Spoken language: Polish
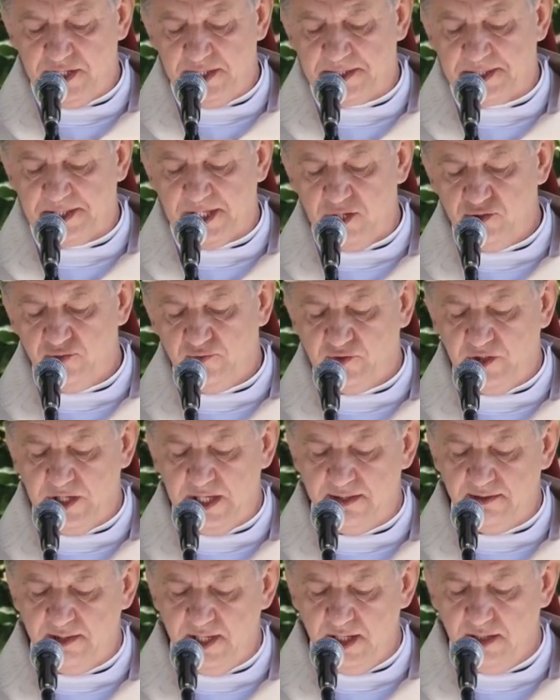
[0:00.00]
stanu
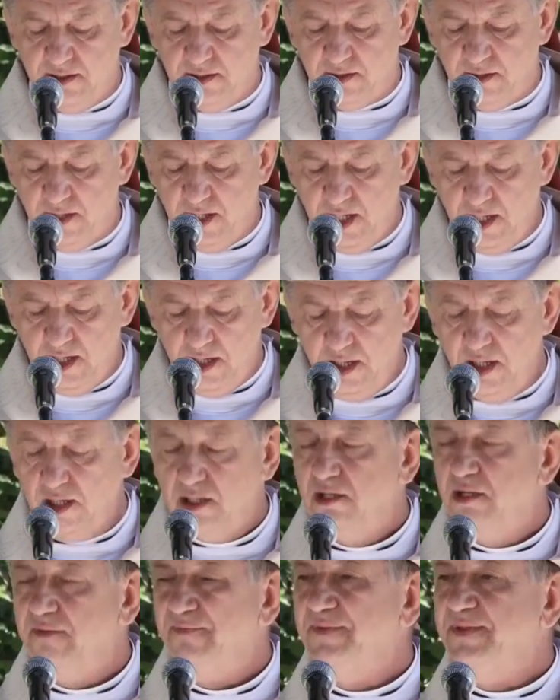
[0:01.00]
wojennego,
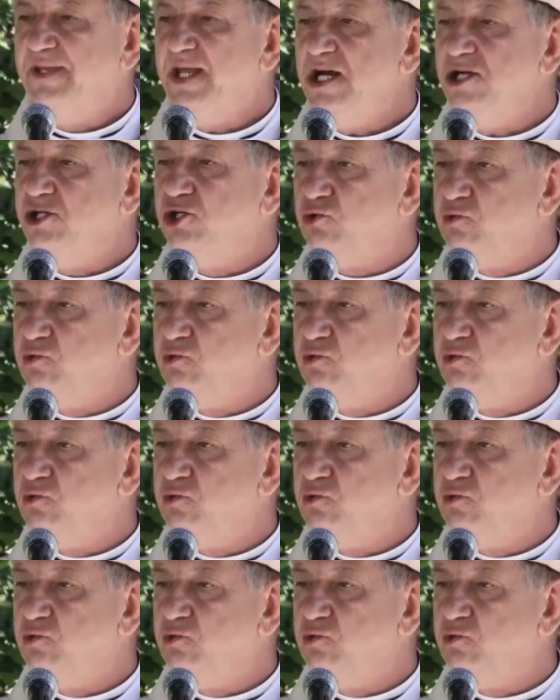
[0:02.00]
też